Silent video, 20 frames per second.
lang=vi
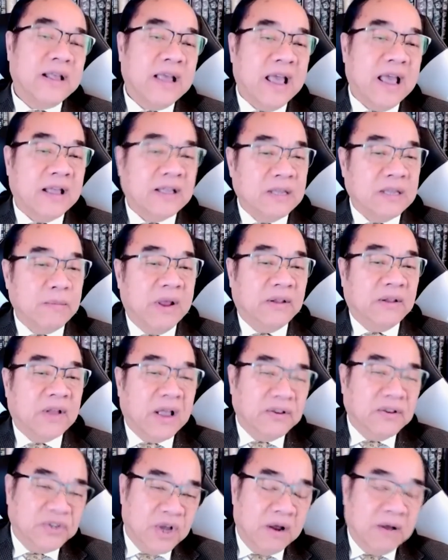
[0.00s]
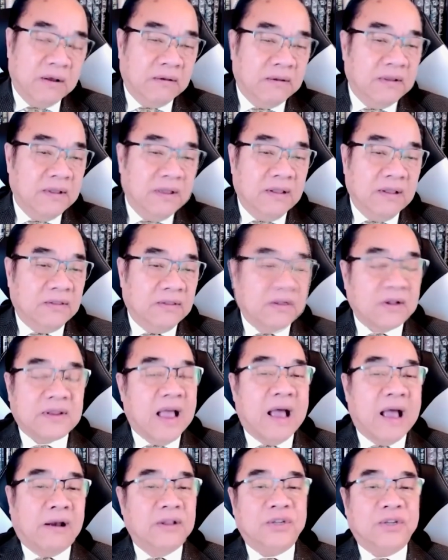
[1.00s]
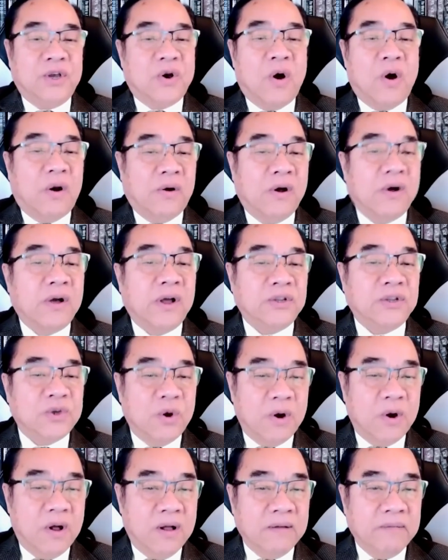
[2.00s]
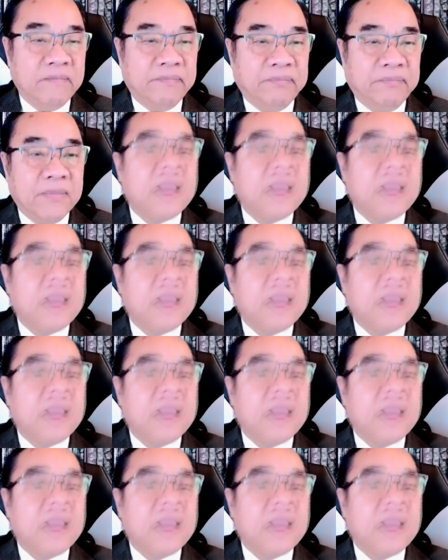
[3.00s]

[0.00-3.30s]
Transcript: kẻ sẽ bị thanh trừng tất cả nó chỉ còn nó cái chỗ đó